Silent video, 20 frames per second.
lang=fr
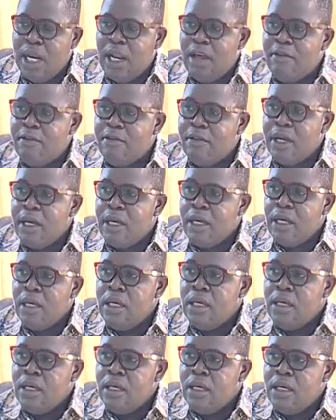à la fin
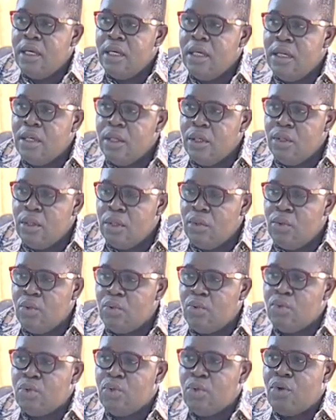de
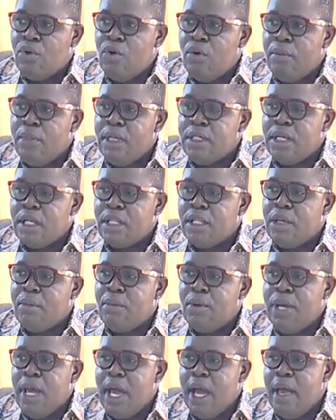tout ce combat,
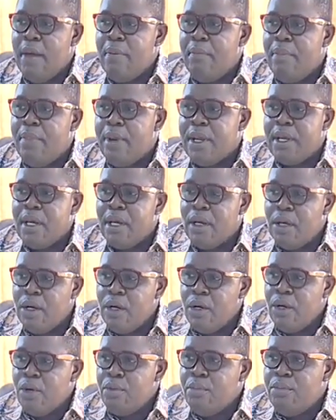certainement, il y a un prix
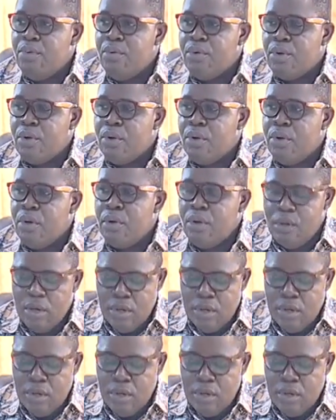pour euh,